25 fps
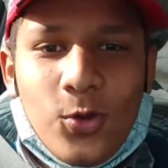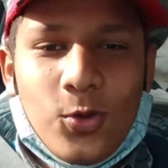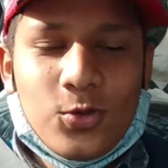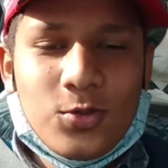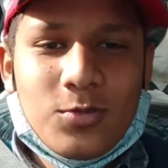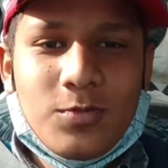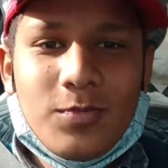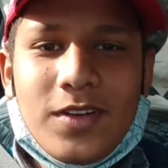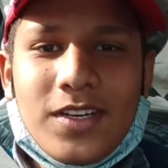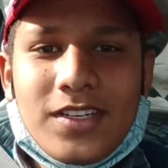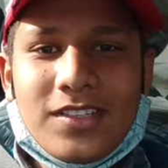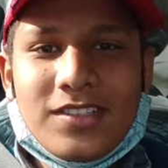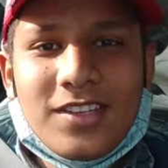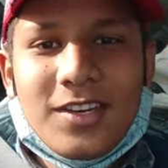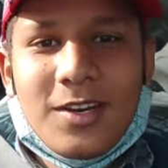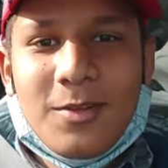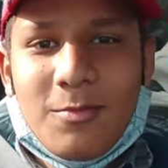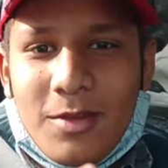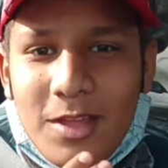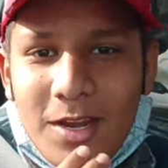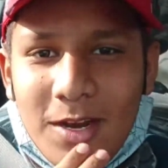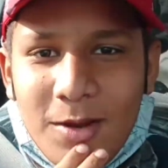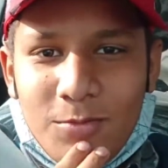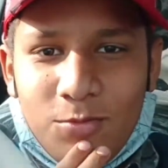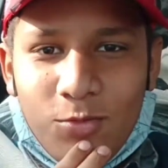उस मिर्च ने
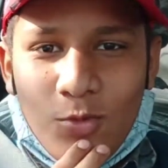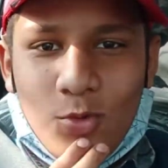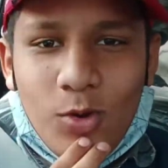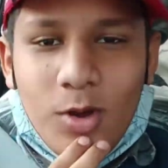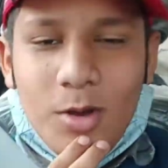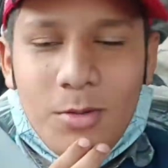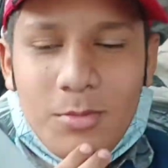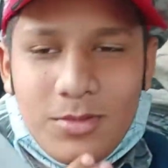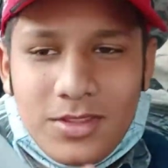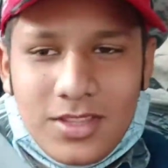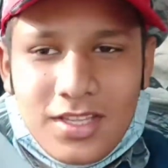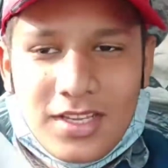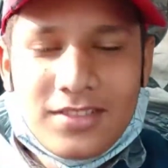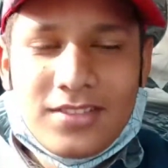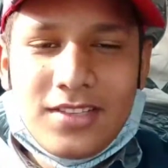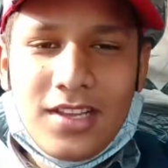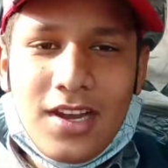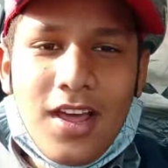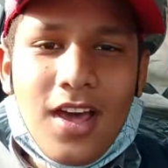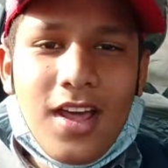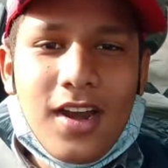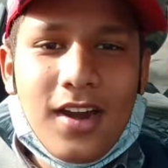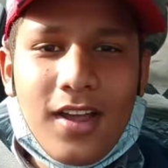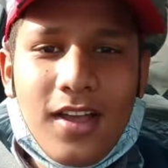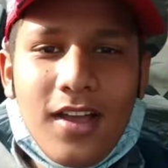मेरा मुंह अब तक
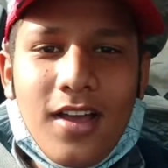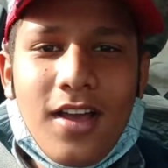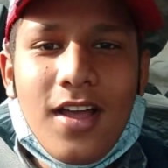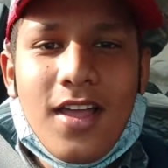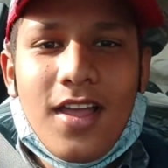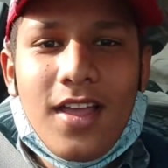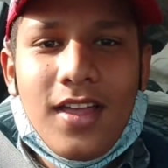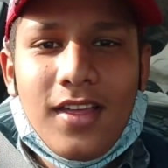जला रखा